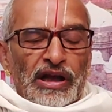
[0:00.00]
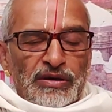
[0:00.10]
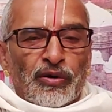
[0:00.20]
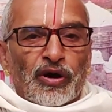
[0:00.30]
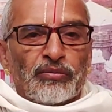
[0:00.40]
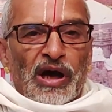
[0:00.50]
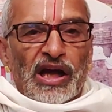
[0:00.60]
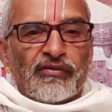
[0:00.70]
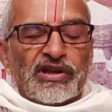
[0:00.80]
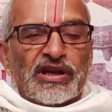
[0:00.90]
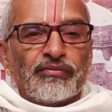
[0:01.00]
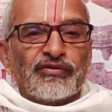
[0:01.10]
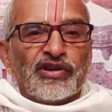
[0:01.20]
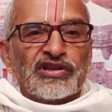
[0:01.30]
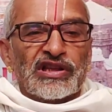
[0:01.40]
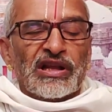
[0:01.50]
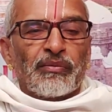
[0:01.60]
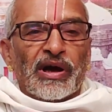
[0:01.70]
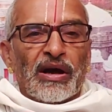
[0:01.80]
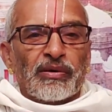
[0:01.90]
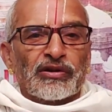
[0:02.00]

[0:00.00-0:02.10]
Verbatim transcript: రాజభోగ మహానివేదనం ఈ సందర్భంగా